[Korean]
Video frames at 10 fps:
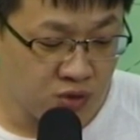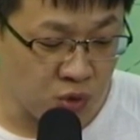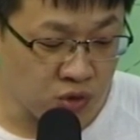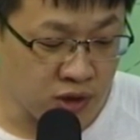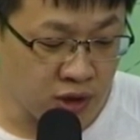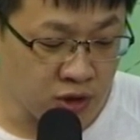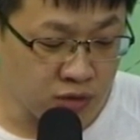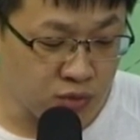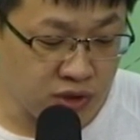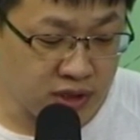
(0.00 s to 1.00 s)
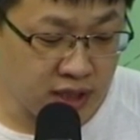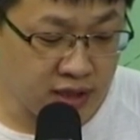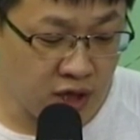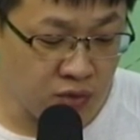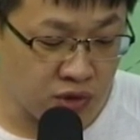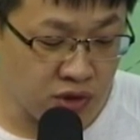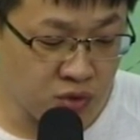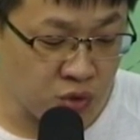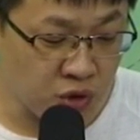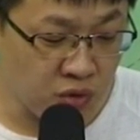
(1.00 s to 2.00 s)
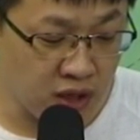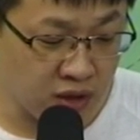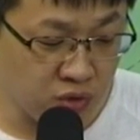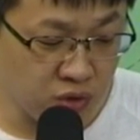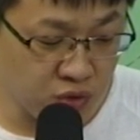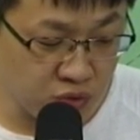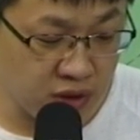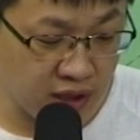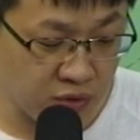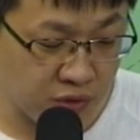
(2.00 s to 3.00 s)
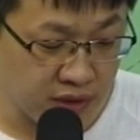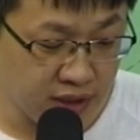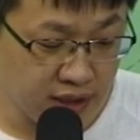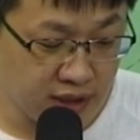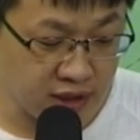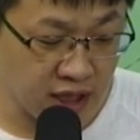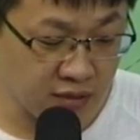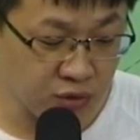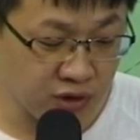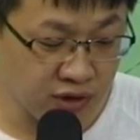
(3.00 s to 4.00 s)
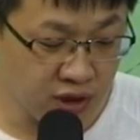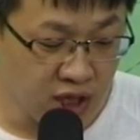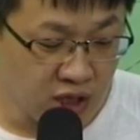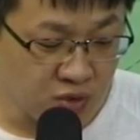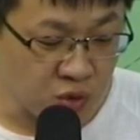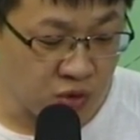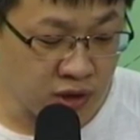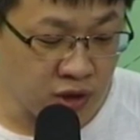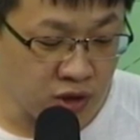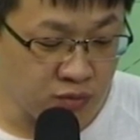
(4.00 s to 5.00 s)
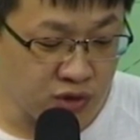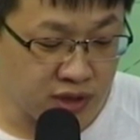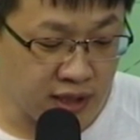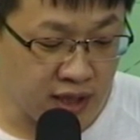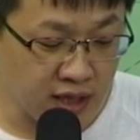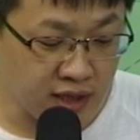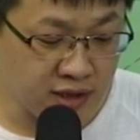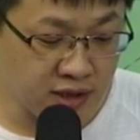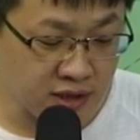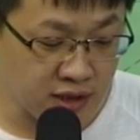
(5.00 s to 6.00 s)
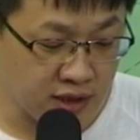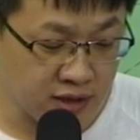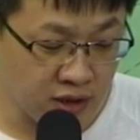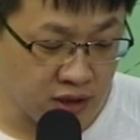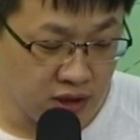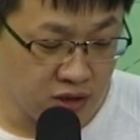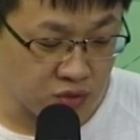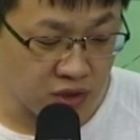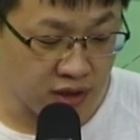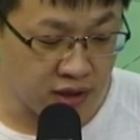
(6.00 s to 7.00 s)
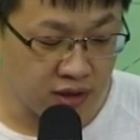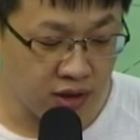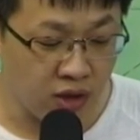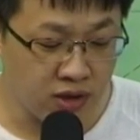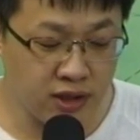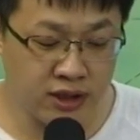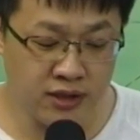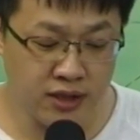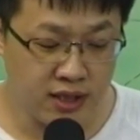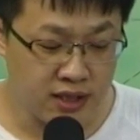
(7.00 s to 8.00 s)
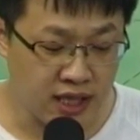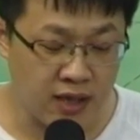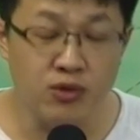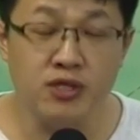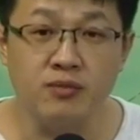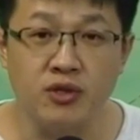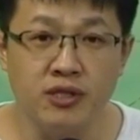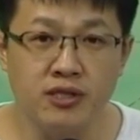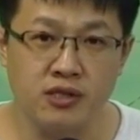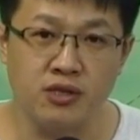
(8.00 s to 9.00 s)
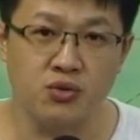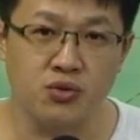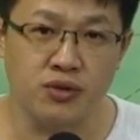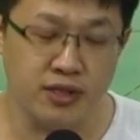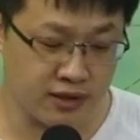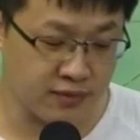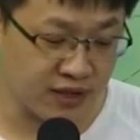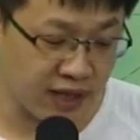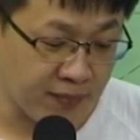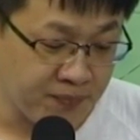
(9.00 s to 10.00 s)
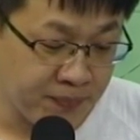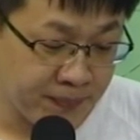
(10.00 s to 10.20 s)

조선언어 문자 사용을 조례화하고 규정했고 지난해부터는 조선언어 문자의 날까지 제정해서 우리에게 더 큰 자부심을 실어주고 있습니다.